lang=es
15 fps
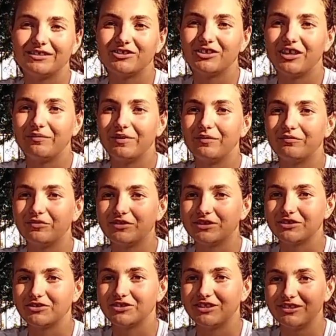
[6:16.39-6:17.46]
Y eso también,
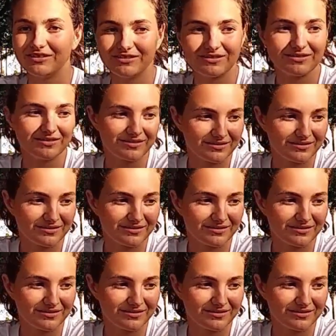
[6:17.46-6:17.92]
pues, no sé.